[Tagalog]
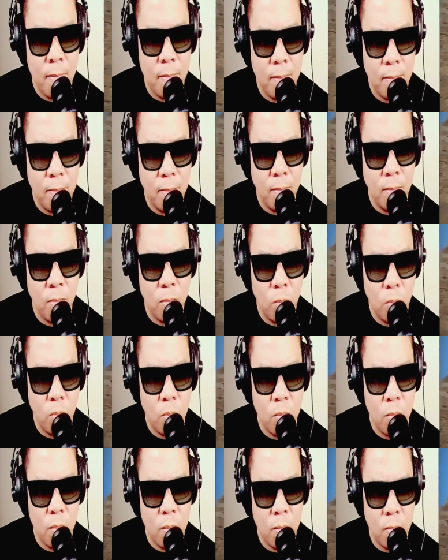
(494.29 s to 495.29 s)
sila ng mga
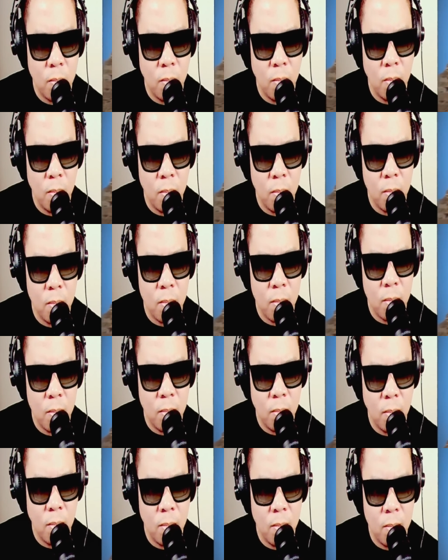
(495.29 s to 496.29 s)
rust resistance
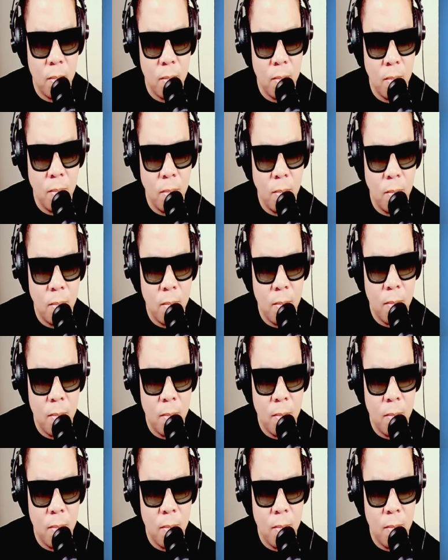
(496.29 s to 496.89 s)
compound.